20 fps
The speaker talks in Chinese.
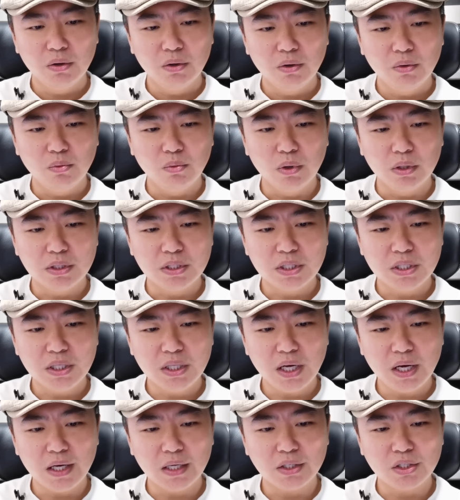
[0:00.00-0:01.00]
我期
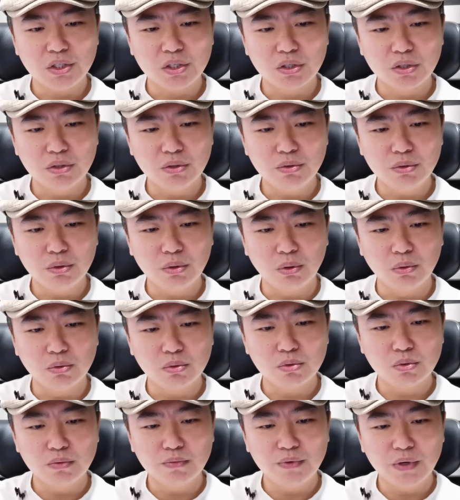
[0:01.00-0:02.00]
待持续同
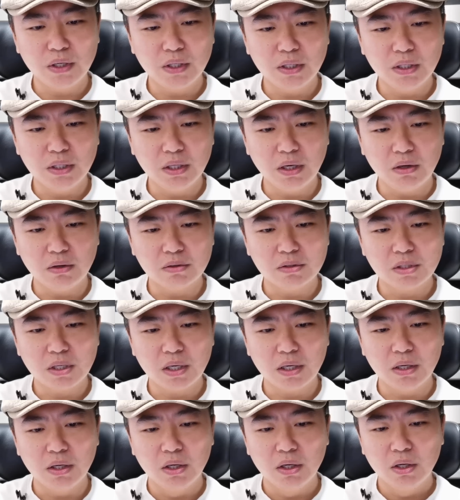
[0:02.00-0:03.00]
中方一道
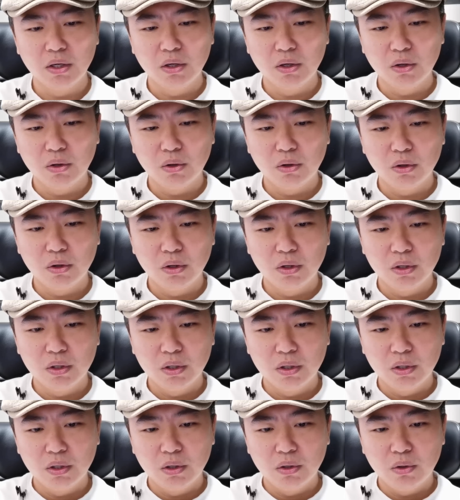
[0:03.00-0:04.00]
在。”
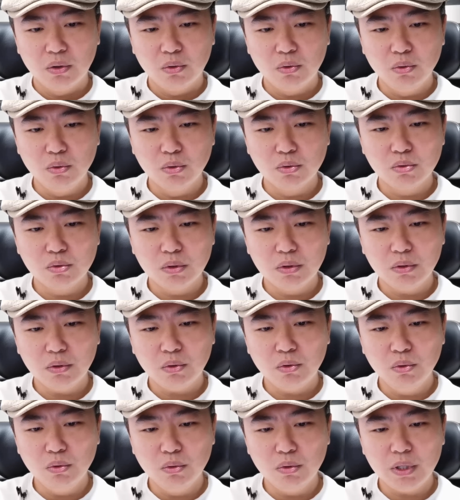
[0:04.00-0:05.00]
互尊
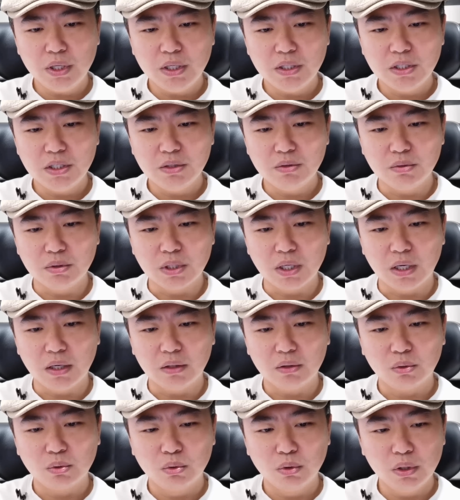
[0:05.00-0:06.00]
互利基础上，
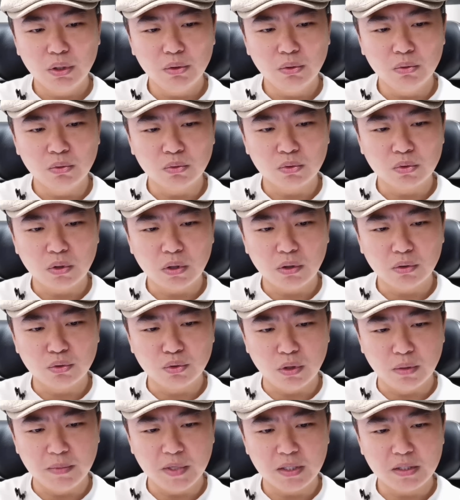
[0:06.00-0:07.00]
推动中澳
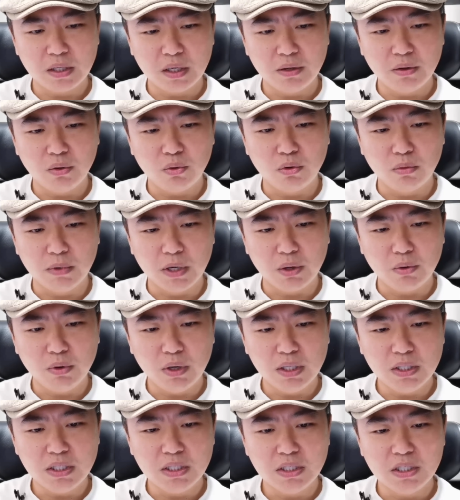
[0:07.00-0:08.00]
全面战略伙伴
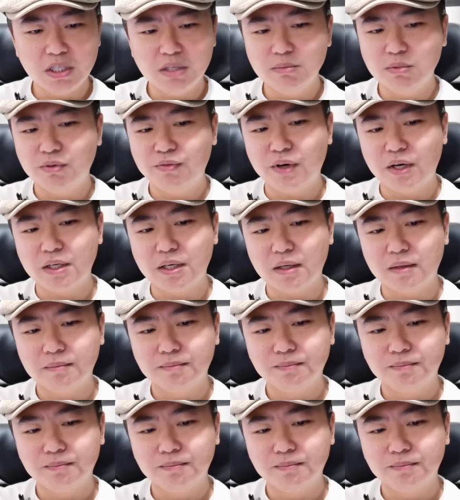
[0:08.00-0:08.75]
关系进一步发展。